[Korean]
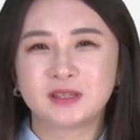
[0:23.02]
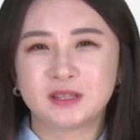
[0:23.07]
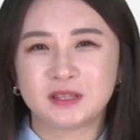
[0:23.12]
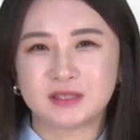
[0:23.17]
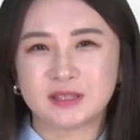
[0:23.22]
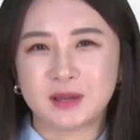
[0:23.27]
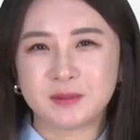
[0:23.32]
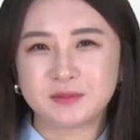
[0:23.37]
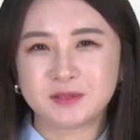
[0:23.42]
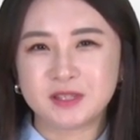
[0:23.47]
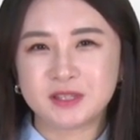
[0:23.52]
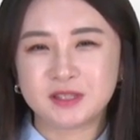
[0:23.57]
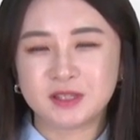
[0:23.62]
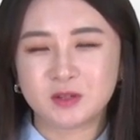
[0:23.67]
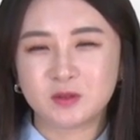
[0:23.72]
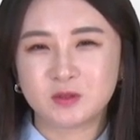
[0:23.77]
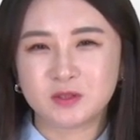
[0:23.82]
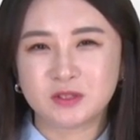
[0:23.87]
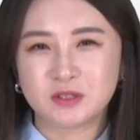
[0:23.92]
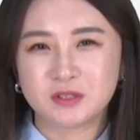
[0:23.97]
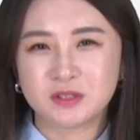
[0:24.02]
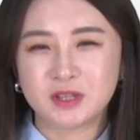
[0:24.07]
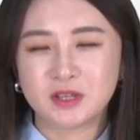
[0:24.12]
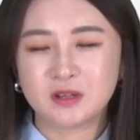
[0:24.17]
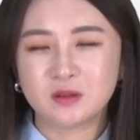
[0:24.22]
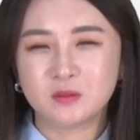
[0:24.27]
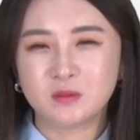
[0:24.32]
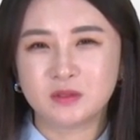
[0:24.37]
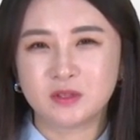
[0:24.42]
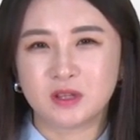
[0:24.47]
네, 납세자로서
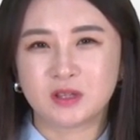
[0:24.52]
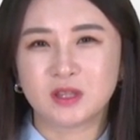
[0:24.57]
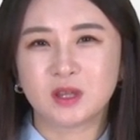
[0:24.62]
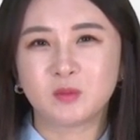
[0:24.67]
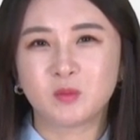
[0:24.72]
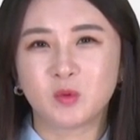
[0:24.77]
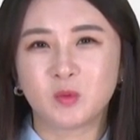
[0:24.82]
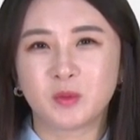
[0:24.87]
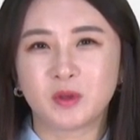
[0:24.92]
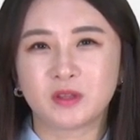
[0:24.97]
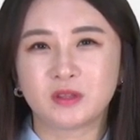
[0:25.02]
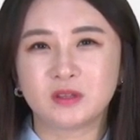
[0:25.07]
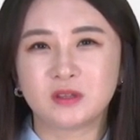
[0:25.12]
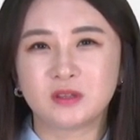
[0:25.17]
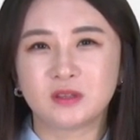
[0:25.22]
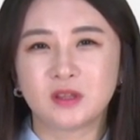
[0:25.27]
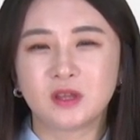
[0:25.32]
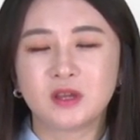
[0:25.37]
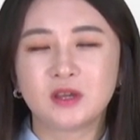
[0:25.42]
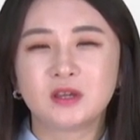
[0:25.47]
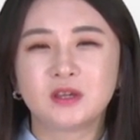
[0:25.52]
세금을 내다 보면은